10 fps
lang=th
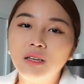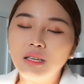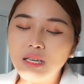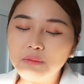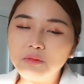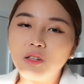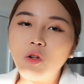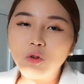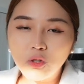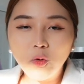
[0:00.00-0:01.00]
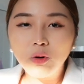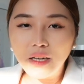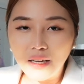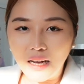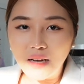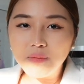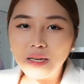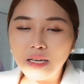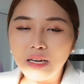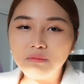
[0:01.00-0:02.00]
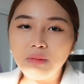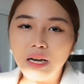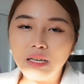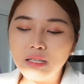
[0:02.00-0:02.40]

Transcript: ครีมลงทุนเลยนะไปเรียนใบ